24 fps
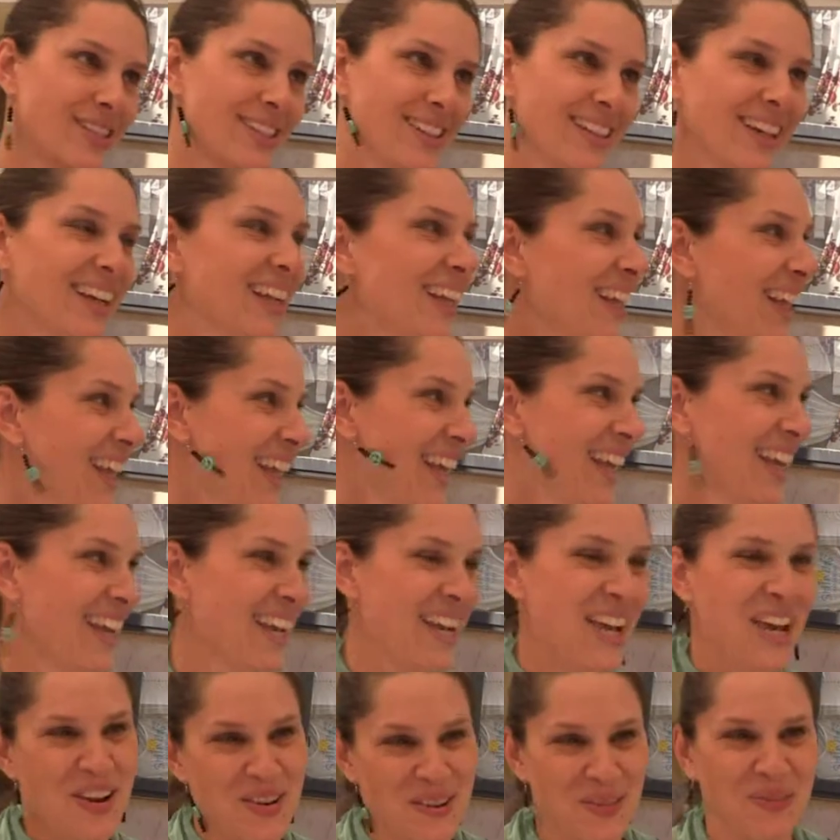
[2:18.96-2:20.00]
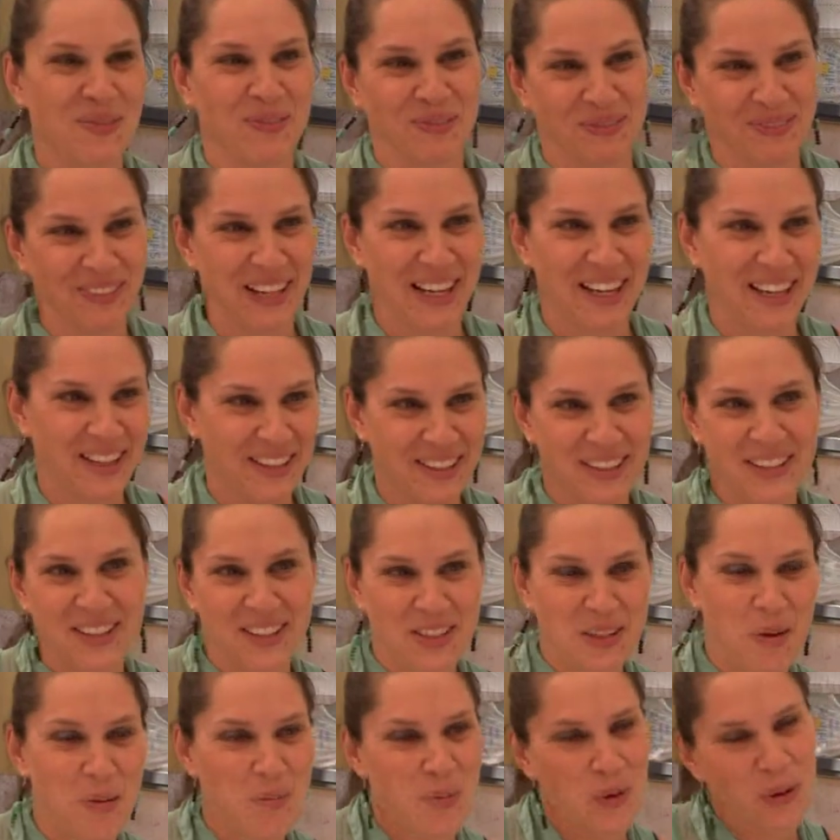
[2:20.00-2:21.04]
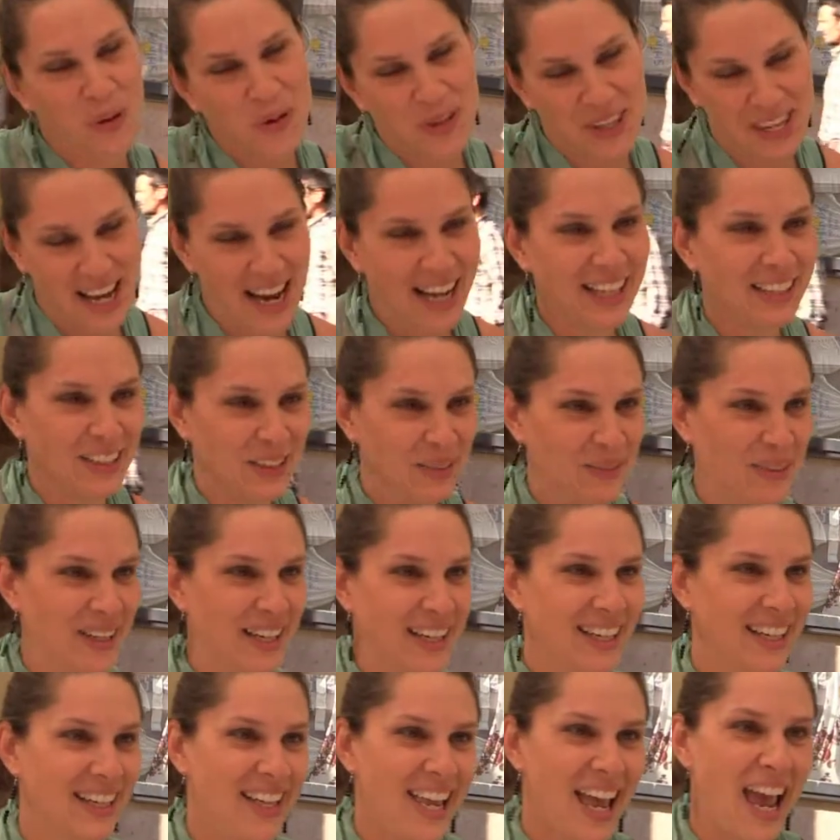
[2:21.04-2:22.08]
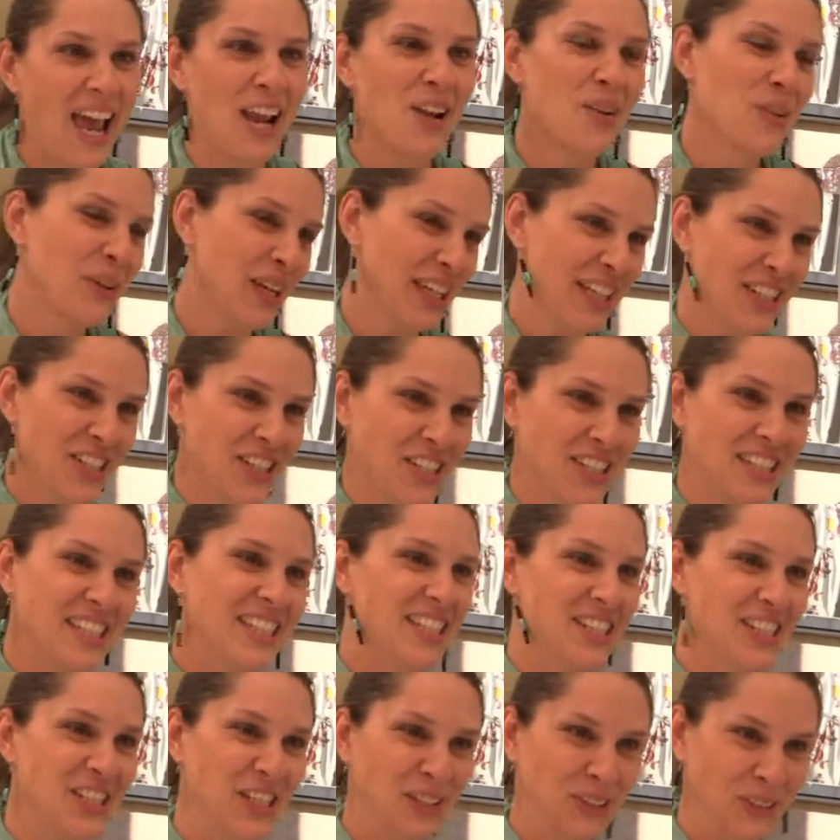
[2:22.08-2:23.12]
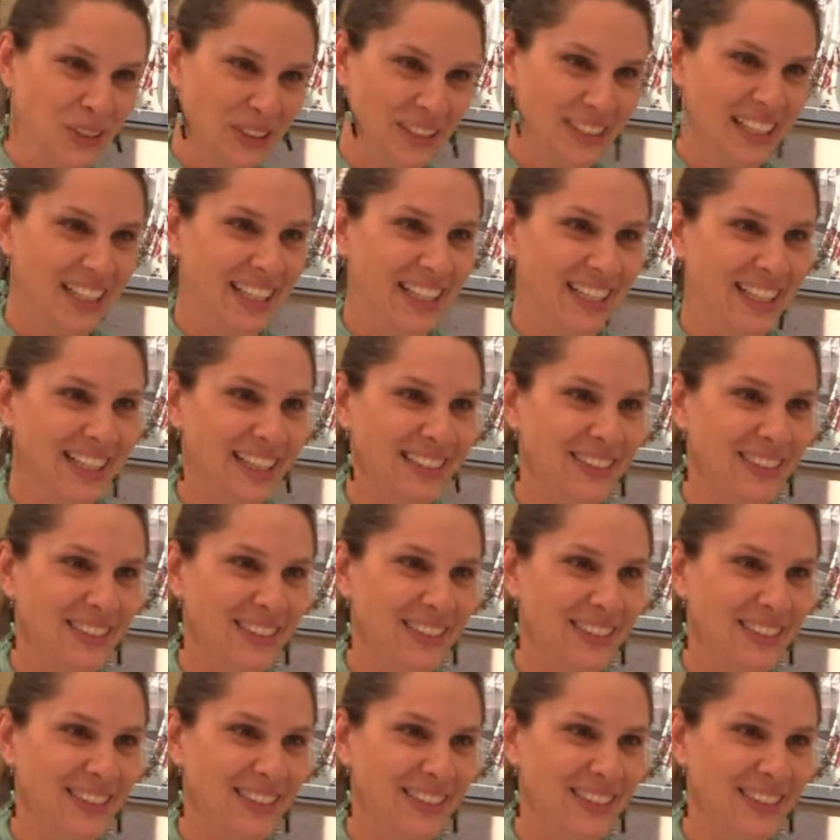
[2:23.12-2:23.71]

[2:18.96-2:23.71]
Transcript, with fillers: eh, è, mm, eh, insomma, mio cognato, ma è lui che gestisce tutta,